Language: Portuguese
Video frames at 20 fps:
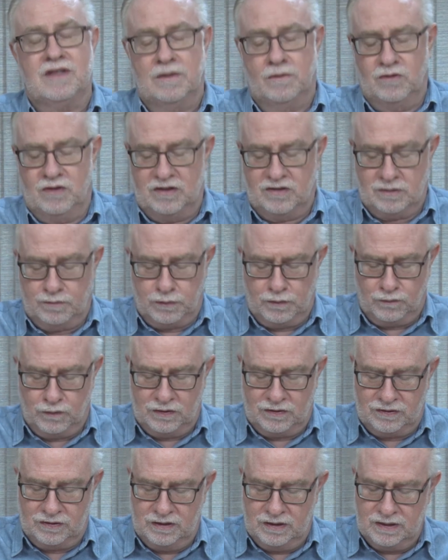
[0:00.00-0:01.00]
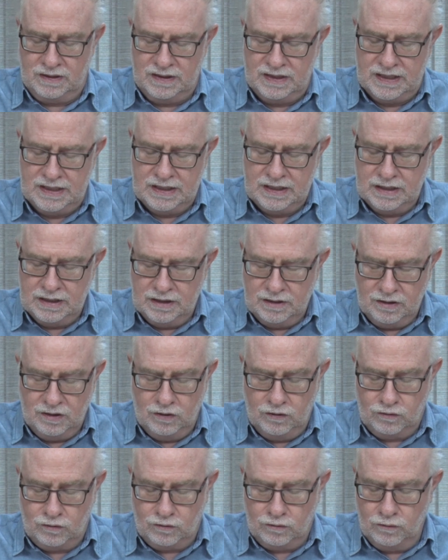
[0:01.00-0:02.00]
temos essa profecia.
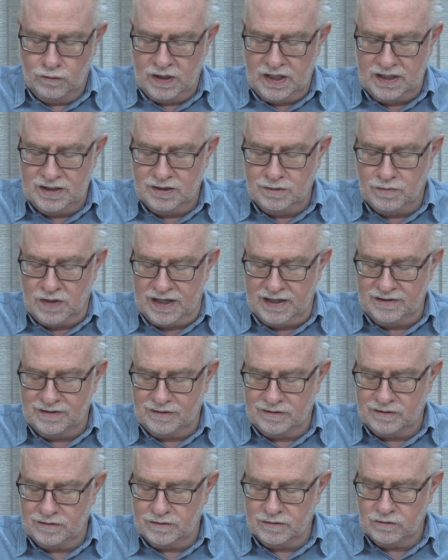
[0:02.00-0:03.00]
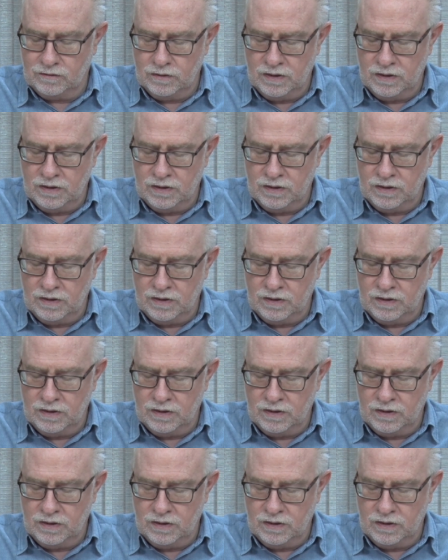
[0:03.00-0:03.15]
Isso é demais.